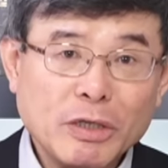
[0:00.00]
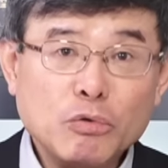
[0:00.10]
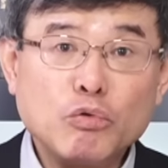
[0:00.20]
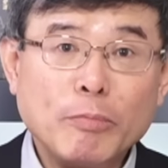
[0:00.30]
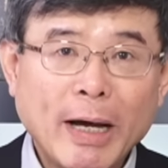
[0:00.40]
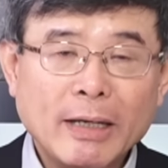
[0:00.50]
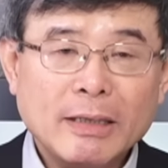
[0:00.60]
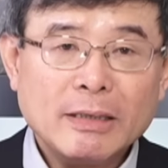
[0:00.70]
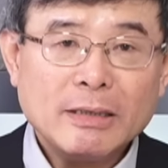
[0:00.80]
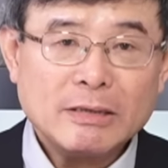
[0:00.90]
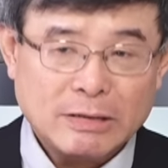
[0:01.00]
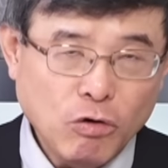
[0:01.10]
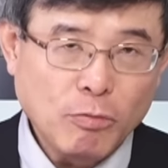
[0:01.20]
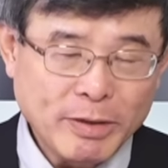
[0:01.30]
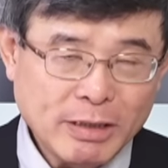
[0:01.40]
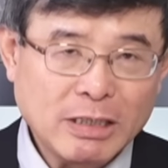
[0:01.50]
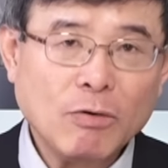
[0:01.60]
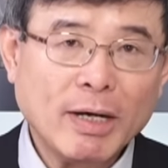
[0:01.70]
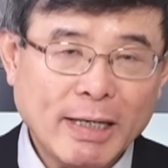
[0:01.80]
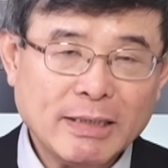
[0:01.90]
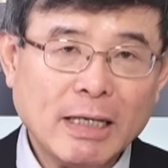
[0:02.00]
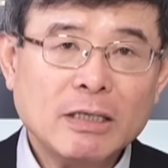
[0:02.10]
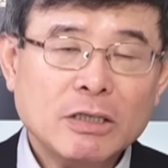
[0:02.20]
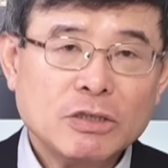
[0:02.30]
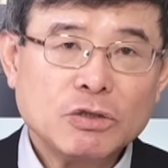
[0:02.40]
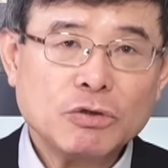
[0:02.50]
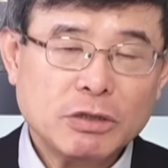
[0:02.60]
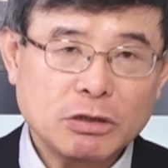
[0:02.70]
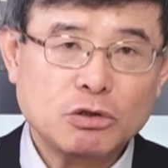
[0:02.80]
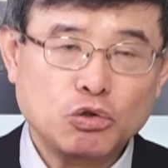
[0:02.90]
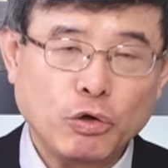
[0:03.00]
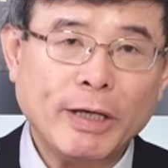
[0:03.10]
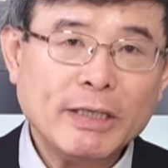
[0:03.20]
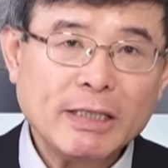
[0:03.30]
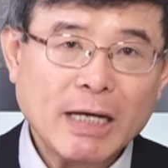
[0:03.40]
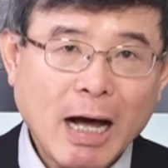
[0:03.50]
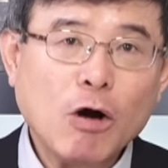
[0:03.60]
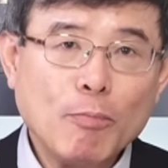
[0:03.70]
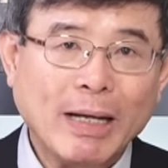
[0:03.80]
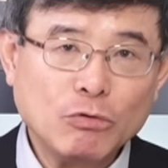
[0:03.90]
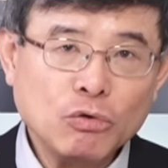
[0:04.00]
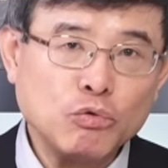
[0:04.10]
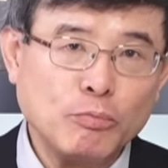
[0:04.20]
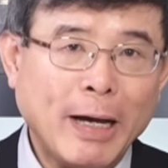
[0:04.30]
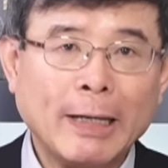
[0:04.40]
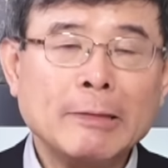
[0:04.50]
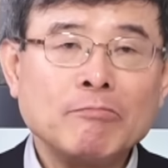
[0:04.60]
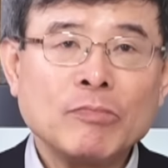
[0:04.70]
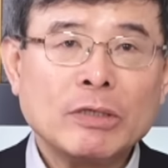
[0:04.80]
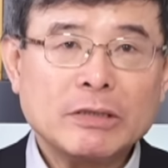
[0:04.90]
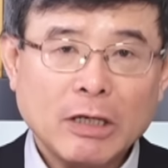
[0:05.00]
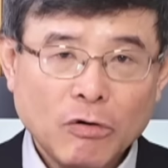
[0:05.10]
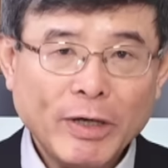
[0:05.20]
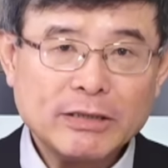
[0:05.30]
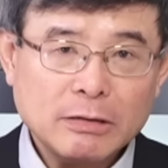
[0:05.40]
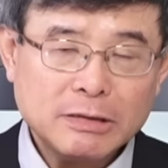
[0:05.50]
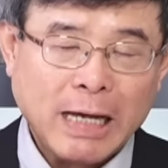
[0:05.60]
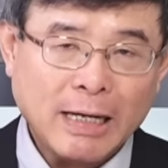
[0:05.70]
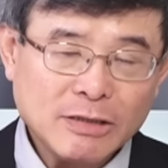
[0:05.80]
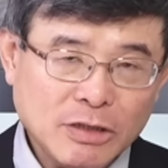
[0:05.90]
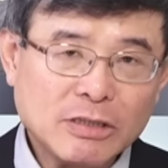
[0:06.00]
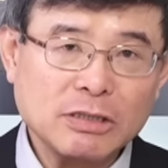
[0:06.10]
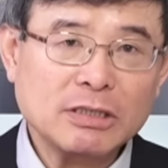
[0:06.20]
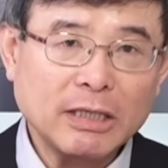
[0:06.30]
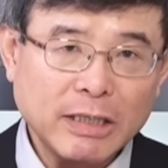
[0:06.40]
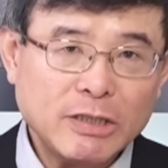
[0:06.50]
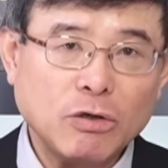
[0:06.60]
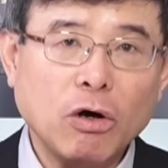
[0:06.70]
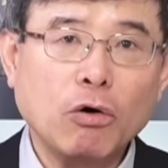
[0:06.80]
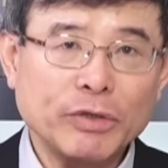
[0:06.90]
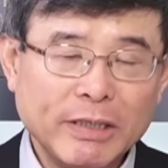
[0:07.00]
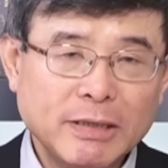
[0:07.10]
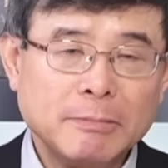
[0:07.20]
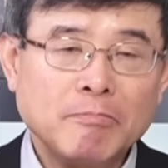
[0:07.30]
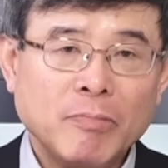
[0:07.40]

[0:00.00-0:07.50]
的腐败。用我们的情况来讲，就是权力的傲慢与腐败，这个会是长期执政的一种后遗症。